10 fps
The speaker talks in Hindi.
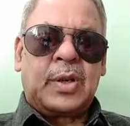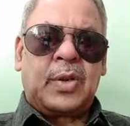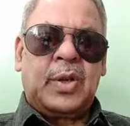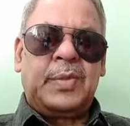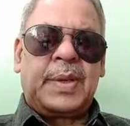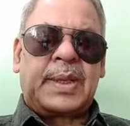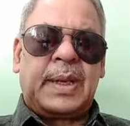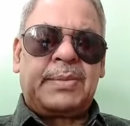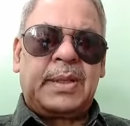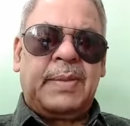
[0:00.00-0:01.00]
कोई
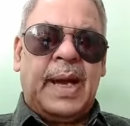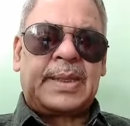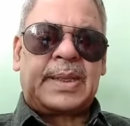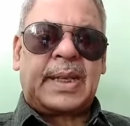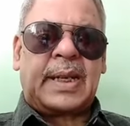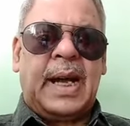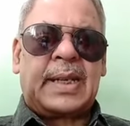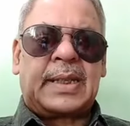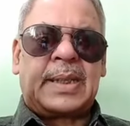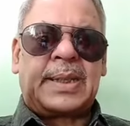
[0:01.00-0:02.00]
मतलब की बात सरकार
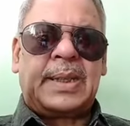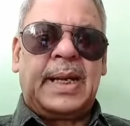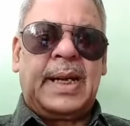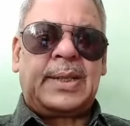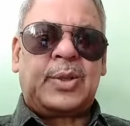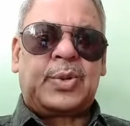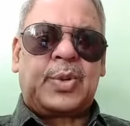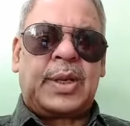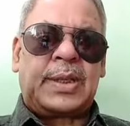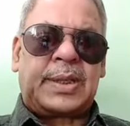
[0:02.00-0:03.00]
करती है तो
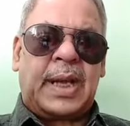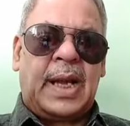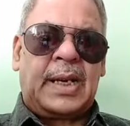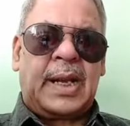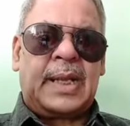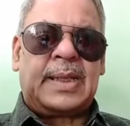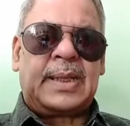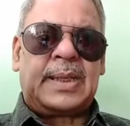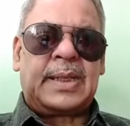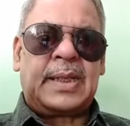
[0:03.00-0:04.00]
तुरंत टांग अड़ा
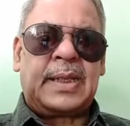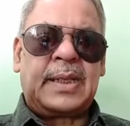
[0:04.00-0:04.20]
देती है